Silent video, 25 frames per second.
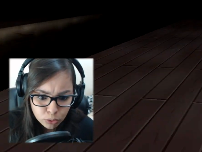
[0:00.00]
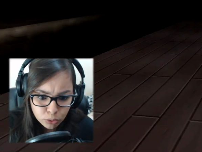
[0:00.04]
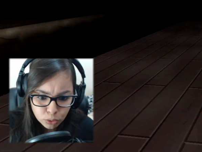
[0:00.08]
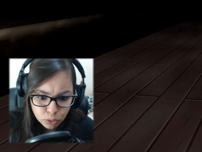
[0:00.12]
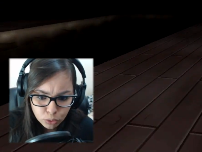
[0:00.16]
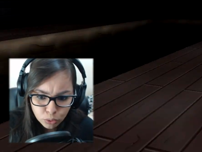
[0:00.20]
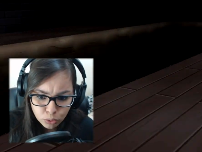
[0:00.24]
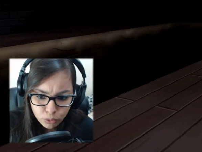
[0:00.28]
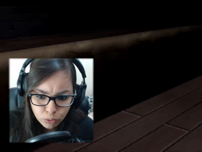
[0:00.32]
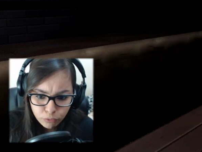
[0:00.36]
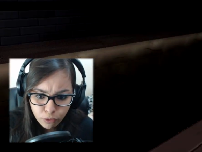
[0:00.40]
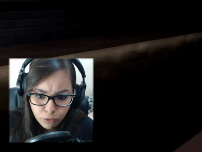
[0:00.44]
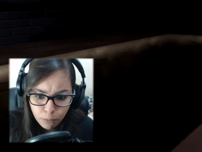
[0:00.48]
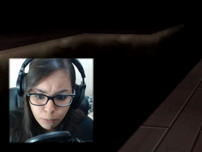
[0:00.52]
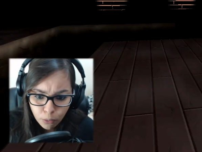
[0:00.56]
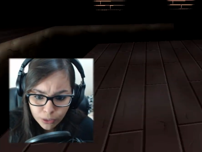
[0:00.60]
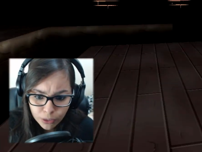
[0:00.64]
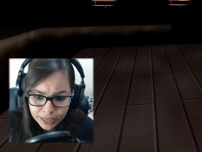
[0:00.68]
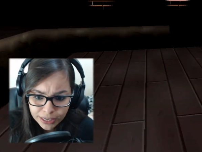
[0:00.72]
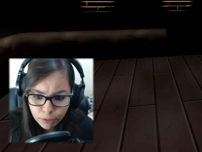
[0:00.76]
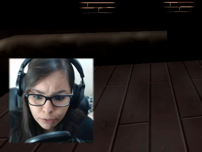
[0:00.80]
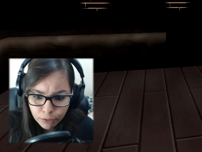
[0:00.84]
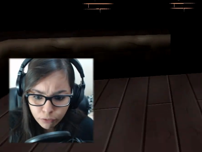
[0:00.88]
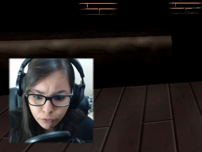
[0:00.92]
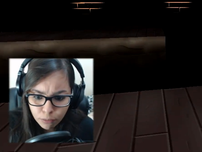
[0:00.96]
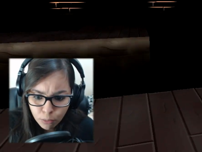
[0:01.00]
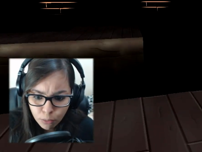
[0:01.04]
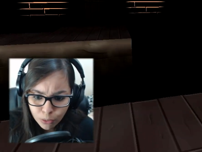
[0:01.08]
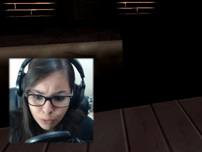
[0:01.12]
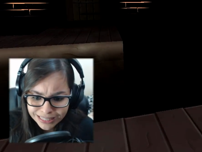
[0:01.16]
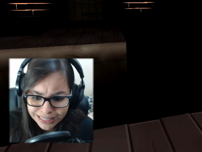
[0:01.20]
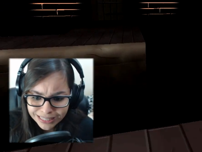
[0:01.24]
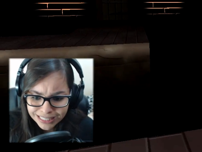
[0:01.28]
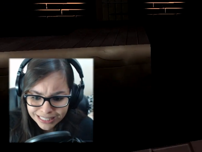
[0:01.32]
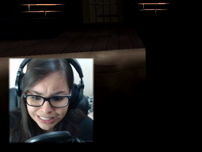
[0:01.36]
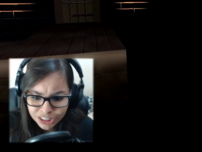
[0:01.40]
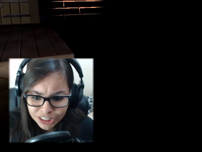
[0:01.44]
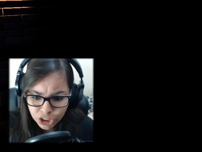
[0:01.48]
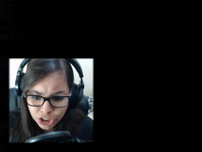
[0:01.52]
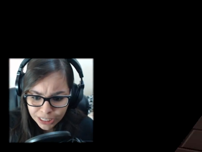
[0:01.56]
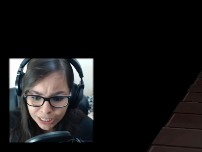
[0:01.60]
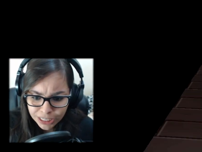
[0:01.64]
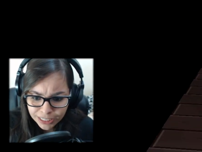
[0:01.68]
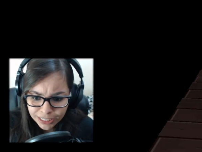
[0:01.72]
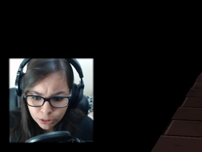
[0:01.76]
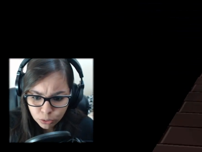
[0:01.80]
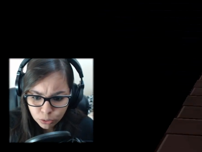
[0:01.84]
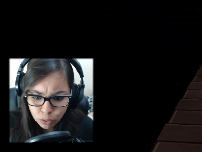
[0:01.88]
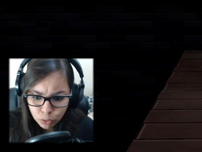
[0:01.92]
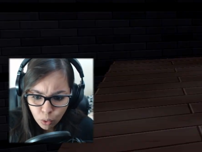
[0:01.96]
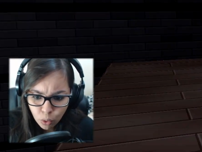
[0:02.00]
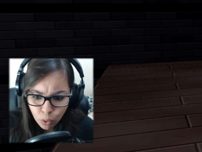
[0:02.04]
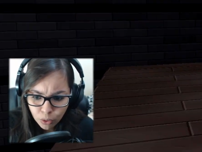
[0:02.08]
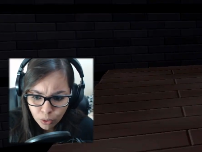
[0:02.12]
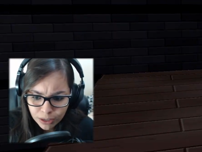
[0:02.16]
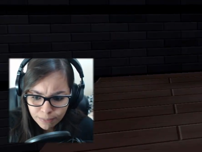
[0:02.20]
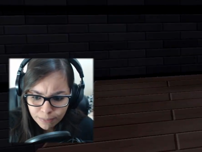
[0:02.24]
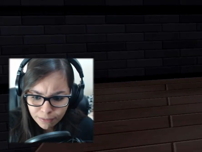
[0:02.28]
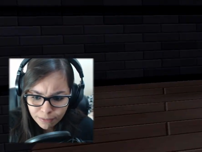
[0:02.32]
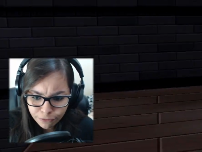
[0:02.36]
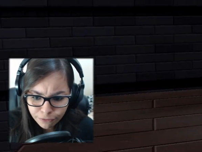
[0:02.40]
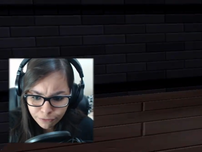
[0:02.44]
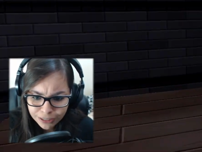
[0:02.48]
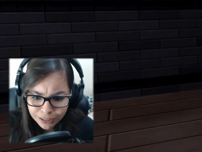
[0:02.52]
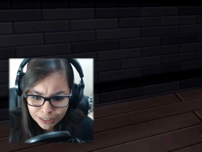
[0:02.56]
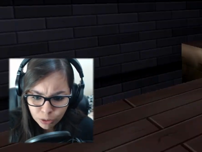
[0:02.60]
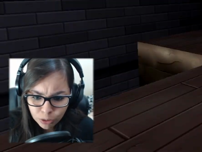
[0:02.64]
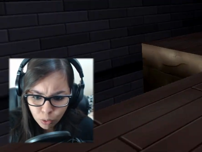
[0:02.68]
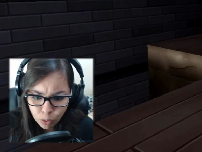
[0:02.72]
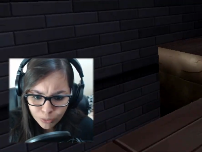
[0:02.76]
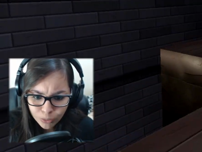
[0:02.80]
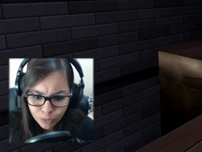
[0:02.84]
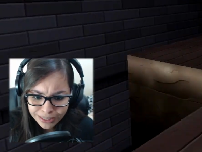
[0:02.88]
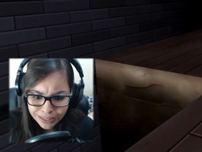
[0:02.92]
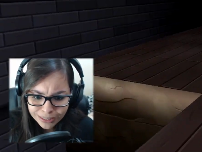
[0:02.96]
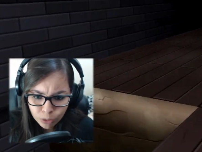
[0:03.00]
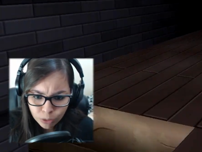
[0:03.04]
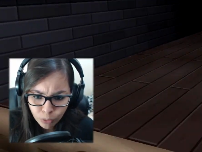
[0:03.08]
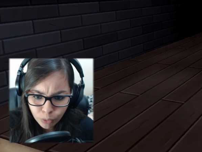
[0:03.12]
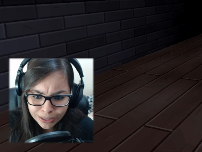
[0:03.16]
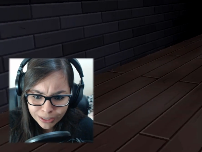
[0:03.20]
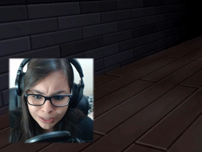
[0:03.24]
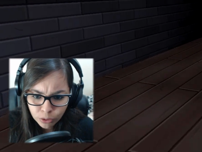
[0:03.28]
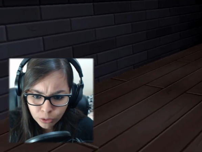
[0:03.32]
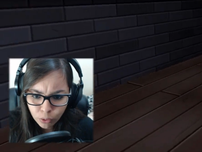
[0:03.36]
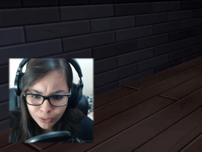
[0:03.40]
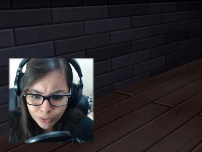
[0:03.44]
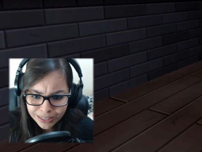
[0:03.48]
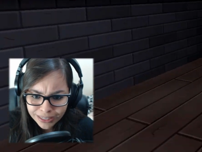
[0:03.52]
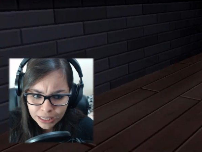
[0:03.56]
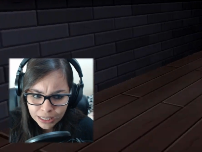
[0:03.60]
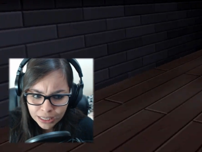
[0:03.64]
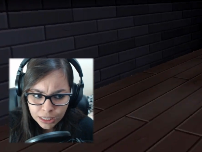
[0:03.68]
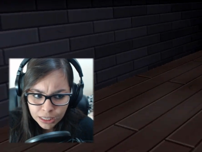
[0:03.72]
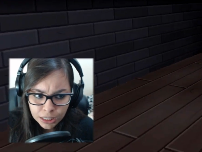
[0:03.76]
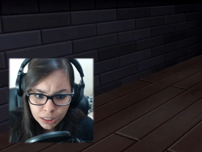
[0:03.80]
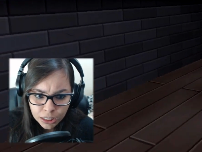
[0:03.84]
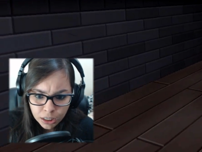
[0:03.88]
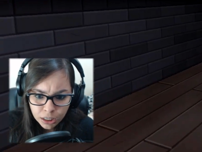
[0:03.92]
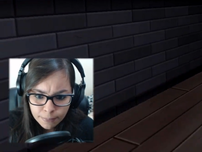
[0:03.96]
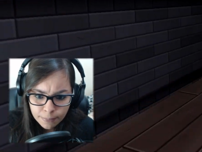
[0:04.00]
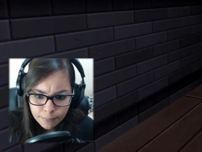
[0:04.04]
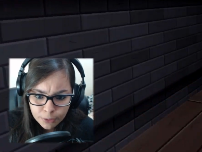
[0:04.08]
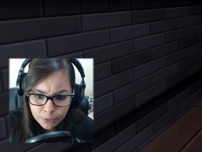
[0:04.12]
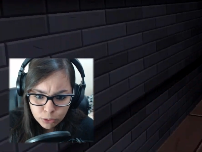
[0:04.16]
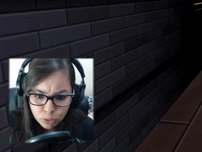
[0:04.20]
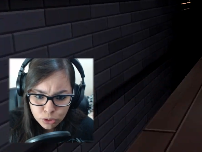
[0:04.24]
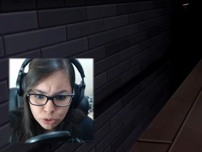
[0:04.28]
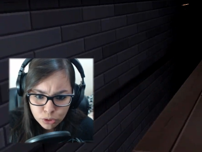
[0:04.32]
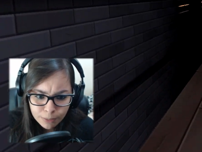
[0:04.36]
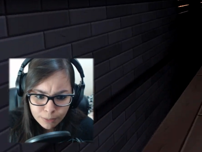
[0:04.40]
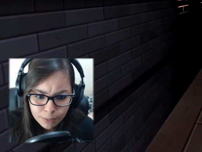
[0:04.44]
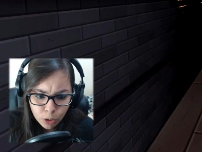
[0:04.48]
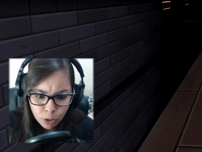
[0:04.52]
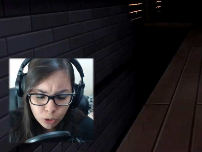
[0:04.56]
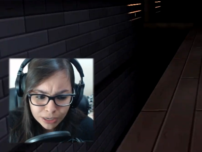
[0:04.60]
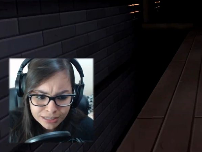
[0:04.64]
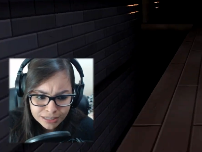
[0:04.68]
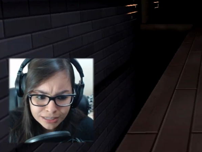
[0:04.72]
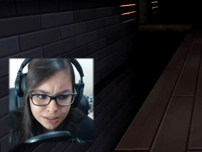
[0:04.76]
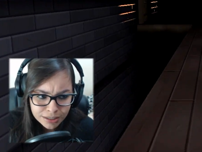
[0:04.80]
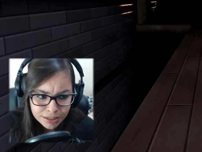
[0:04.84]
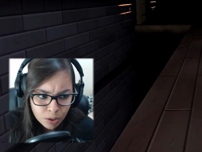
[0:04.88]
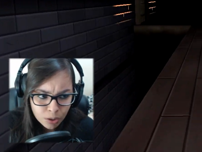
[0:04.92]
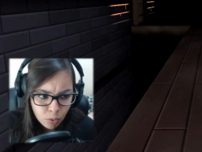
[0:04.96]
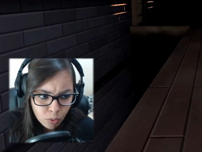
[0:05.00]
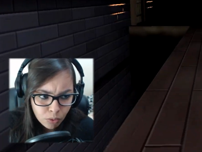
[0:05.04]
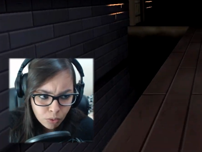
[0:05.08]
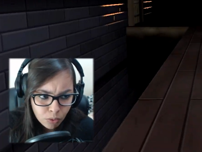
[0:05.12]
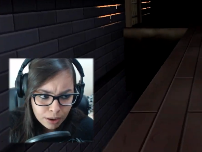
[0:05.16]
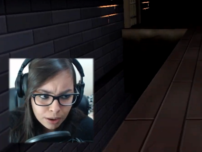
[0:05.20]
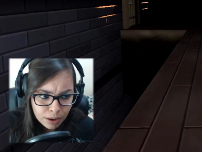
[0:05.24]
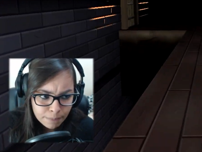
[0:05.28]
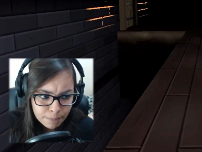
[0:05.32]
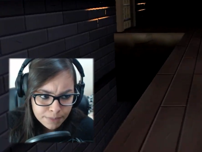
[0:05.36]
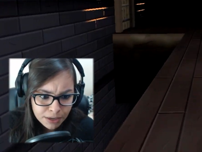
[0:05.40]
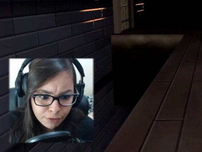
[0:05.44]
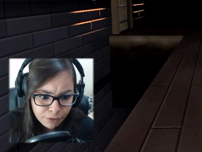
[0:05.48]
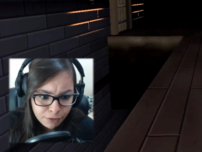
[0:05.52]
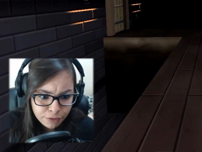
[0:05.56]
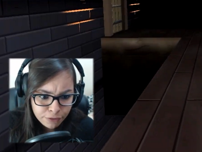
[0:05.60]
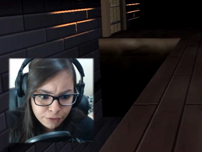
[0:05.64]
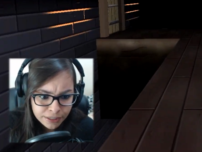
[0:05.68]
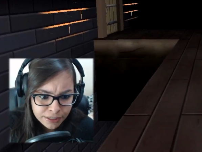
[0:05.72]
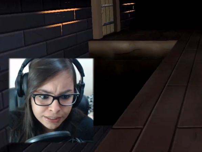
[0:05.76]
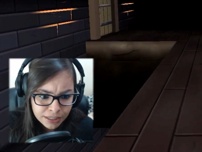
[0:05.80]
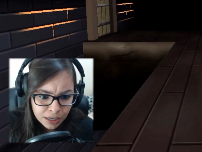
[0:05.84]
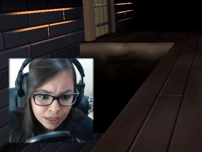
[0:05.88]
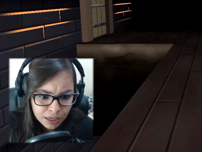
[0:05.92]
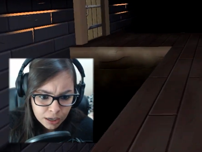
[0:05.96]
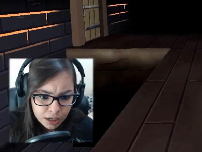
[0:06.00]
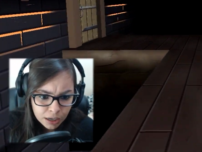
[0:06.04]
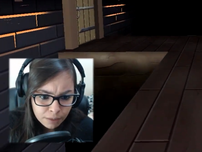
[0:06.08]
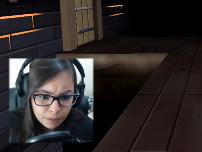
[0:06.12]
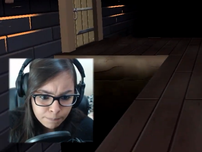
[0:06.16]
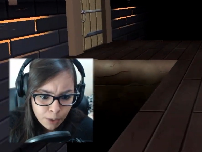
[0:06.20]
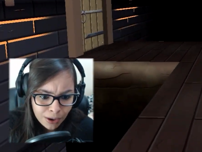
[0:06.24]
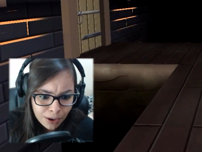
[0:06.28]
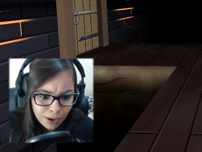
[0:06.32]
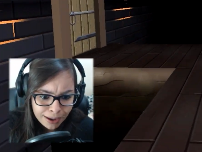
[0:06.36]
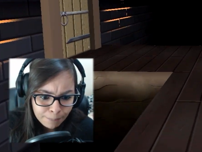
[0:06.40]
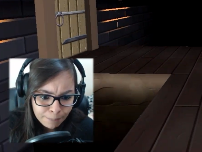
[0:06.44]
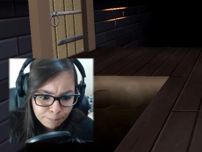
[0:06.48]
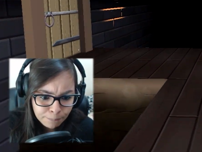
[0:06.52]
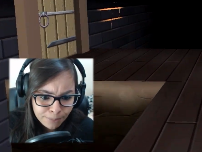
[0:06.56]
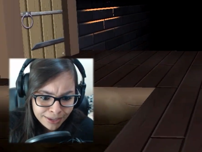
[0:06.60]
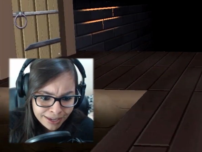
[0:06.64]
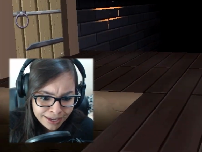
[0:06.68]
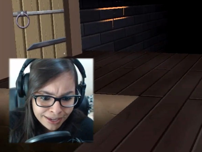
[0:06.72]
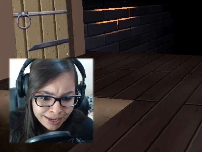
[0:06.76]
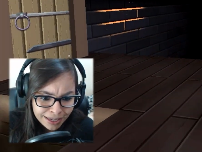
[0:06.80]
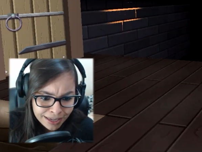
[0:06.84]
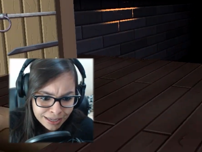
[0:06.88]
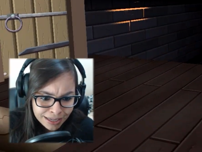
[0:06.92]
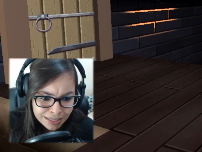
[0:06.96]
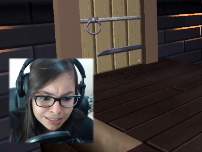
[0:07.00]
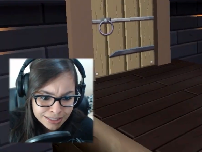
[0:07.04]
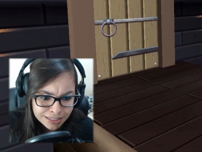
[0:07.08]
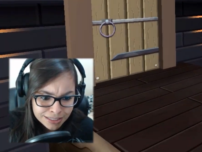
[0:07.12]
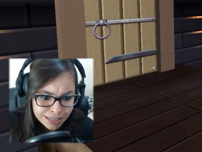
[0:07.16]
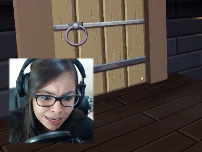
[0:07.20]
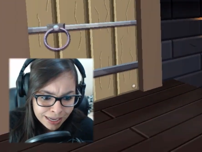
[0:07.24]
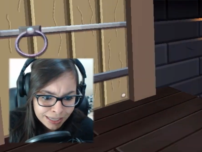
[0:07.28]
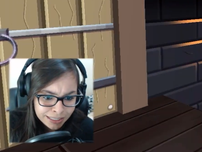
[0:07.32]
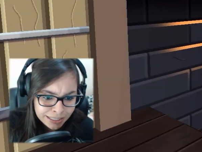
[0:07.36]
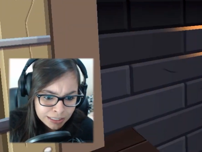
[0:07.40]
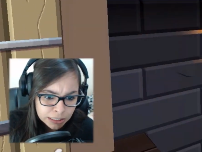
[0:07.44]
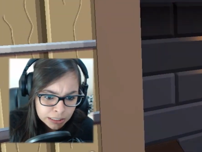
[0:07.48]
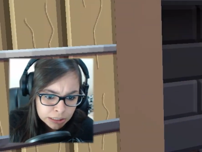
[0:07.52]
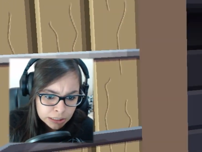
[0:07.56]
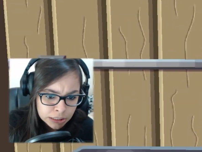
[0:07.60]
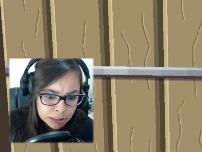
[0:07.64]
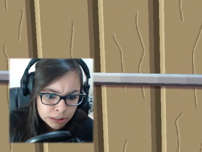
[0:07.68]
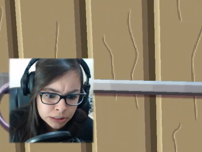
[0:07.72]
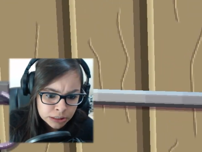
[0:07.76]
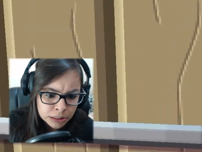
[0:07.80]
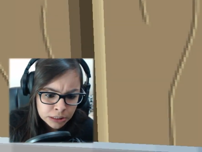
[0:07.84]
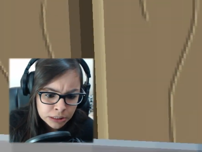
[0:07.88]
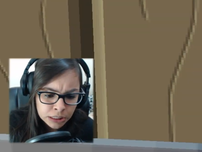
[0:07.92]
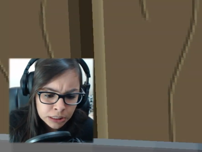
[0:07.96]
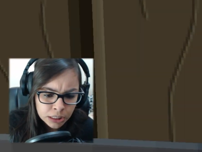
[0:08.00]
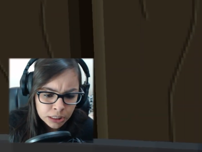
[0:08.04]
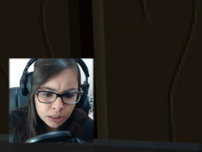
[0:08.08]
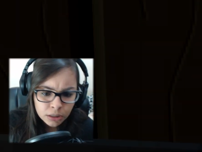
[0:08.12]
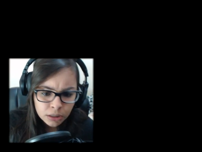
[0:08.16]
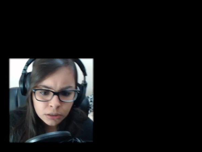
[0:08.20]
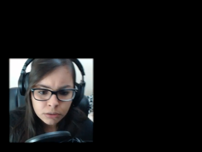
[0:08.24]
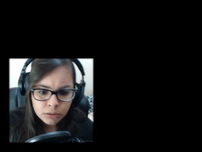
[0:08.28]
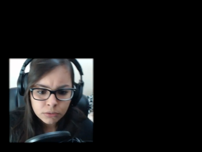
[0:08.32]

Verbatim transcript: Não, não, não, não, eu vou morrer, eu vou morrer desse jeito! Corre, minha filha, corre, corre, corre! Ai, ah, meu Deus, é meu coração! minha vida, meu HP, sai, sai.